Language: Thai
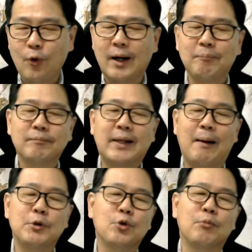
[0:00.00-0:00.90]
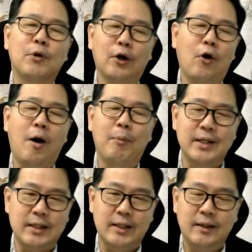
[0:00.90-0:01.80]
งกับการประชุมกนงพอ
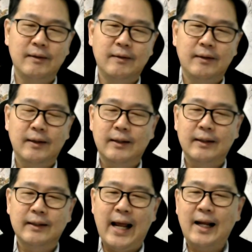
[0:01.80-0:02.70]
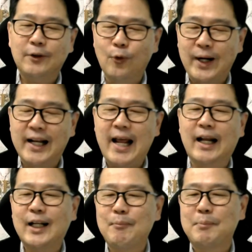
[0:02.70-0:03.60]
ดีตรงนั้นเนี่ย
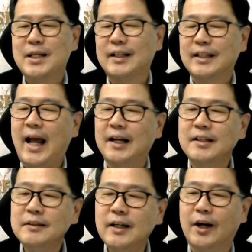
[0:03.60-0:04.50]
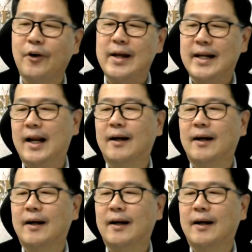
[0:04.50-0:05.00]
ถ้ามันมีสัญญาณที่เกื้อหน่อยเนี่